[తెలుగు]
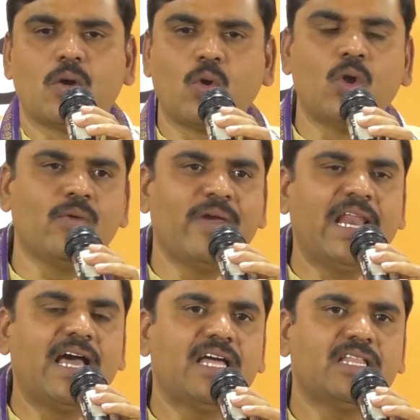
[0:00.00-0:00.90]
రెండు
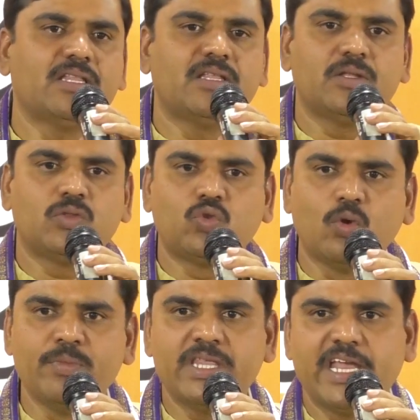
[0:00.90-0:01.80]
వేల
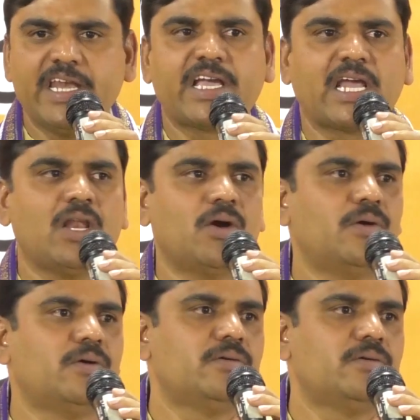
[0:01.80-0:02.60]
తొమ్మిది ఎన్నికల్లో